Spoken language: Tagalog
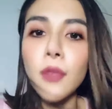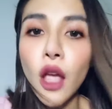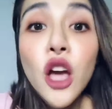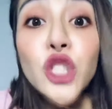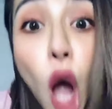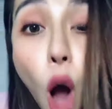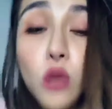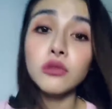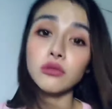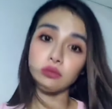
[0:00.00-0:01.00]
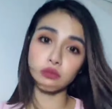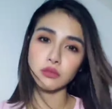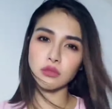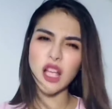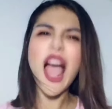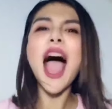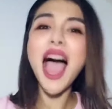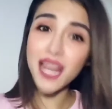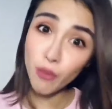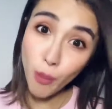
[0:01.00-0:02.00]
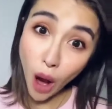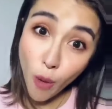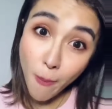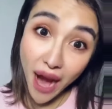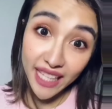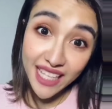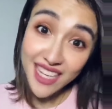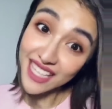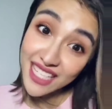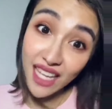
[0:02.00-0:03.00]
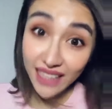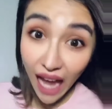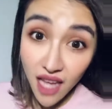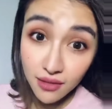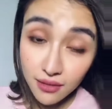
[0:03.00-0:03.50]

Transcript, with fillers: Yo! Alam mo ba kung bakit ka nasasaktan?